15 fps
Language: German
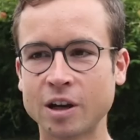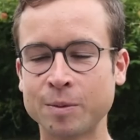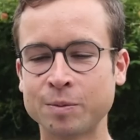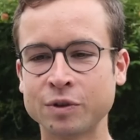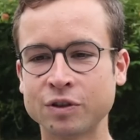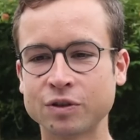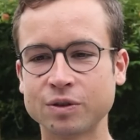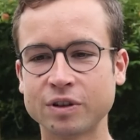Ich habe
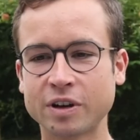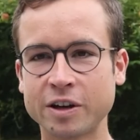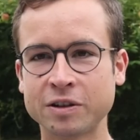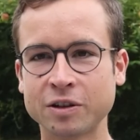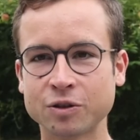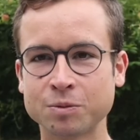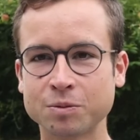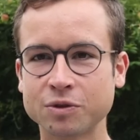dann so
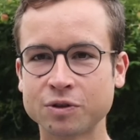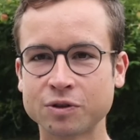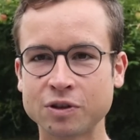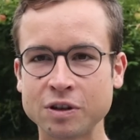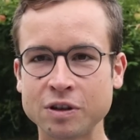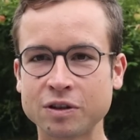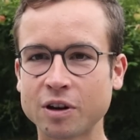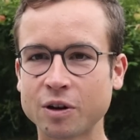3000 bis
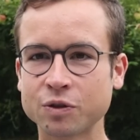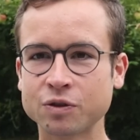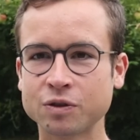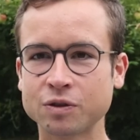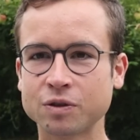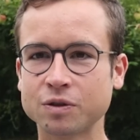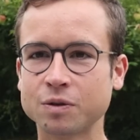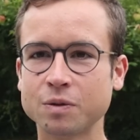
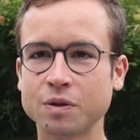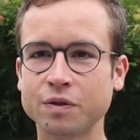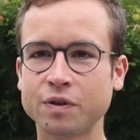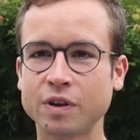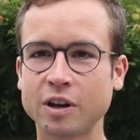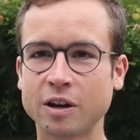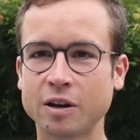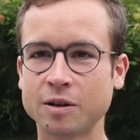10.000
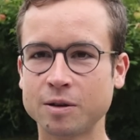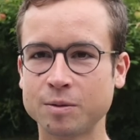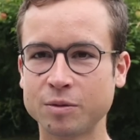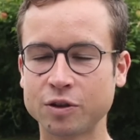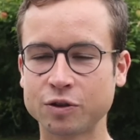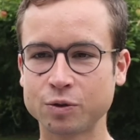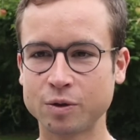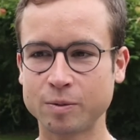ungefähr
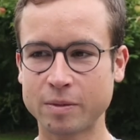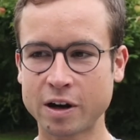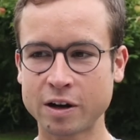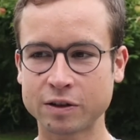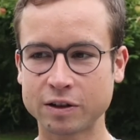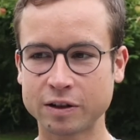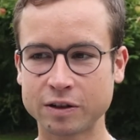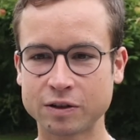immer so
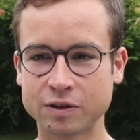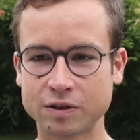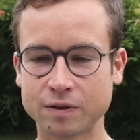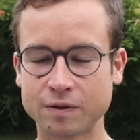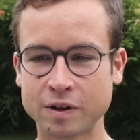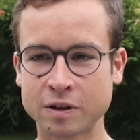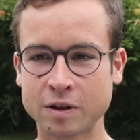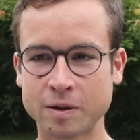gemacht als
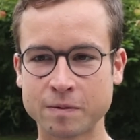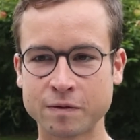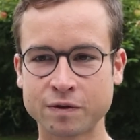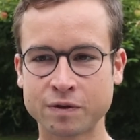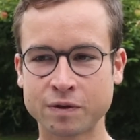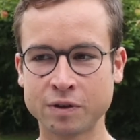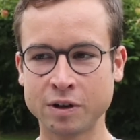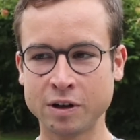äh, Wettkampf
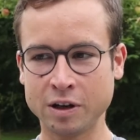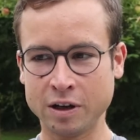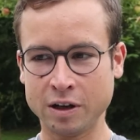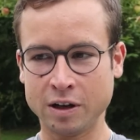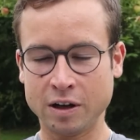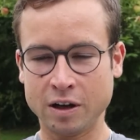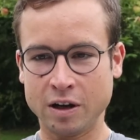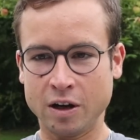
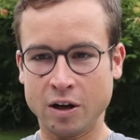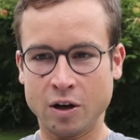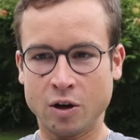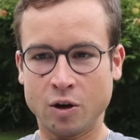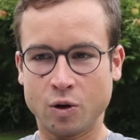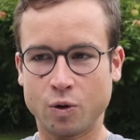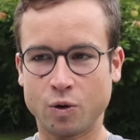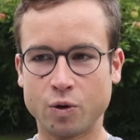
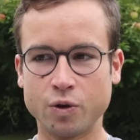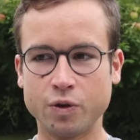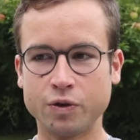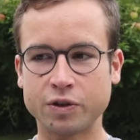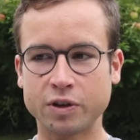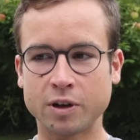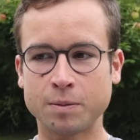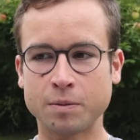
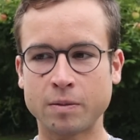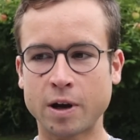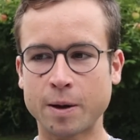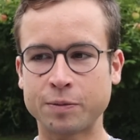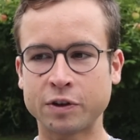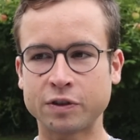und ähm, habe